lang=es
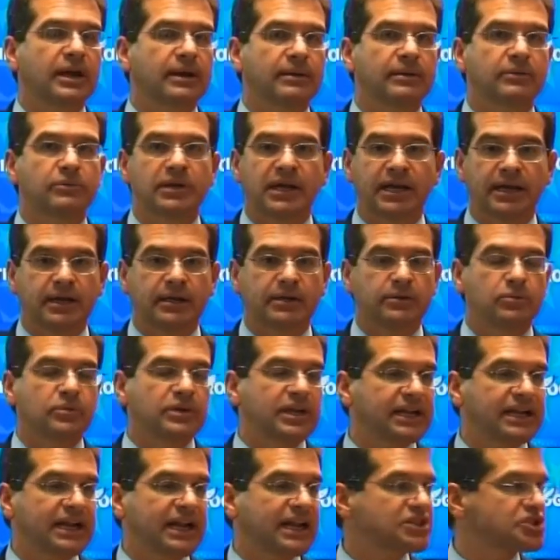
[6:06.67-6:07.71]
es una,
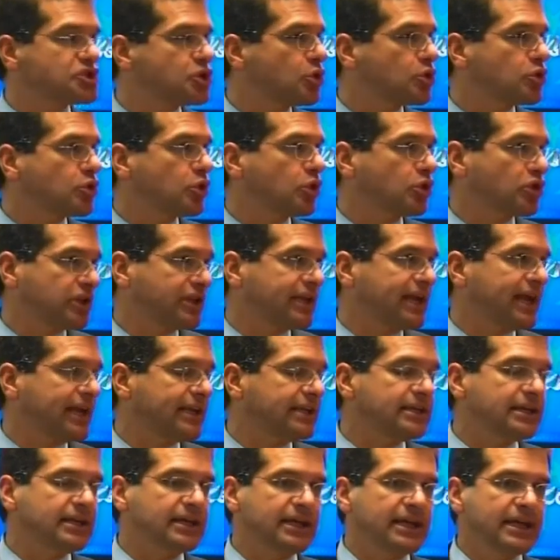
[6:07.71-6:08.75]
una relación
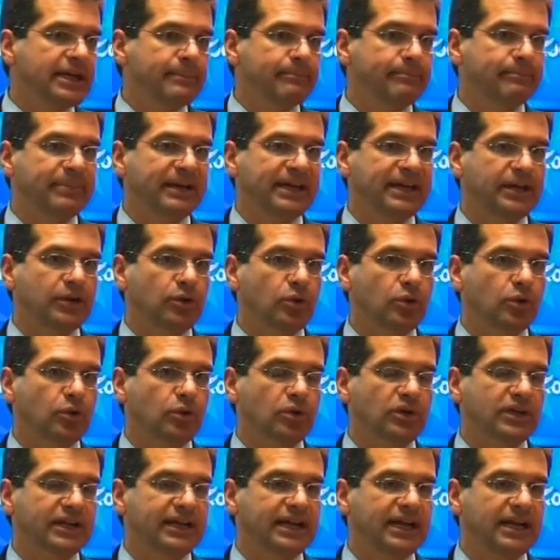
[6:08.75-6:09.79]
cordial,
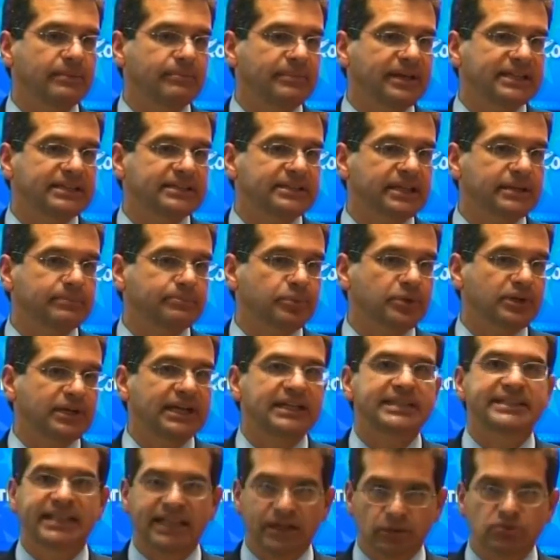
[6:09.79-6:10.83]
pero realmente
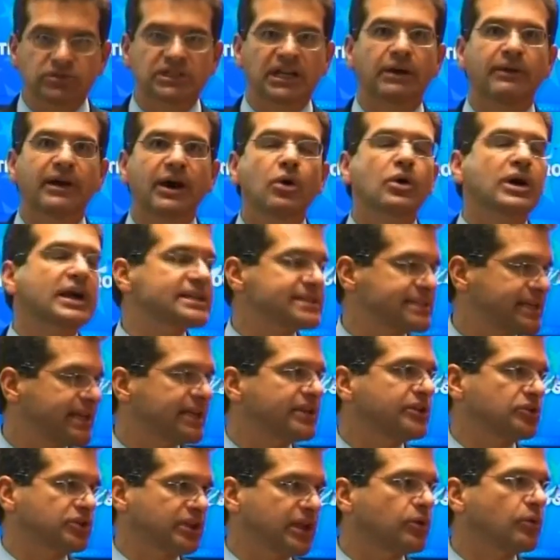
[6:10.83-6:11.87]
pues él tiene un trabajo que
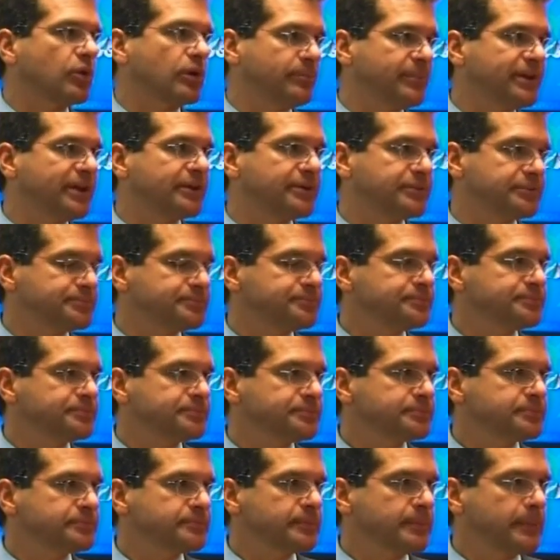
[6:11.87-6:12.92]
hacer y yo tengo el mío.
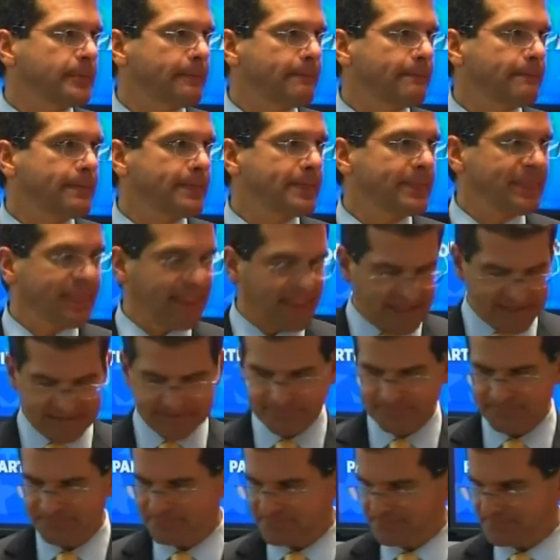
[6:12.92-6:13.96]
Muchas gracias,
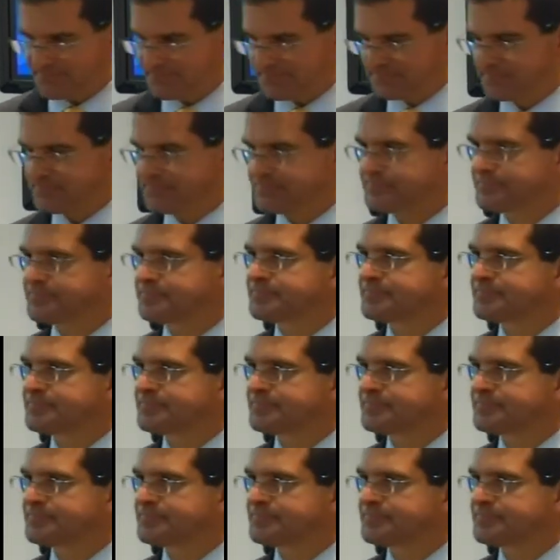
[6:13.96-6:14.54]
comisionado, por haber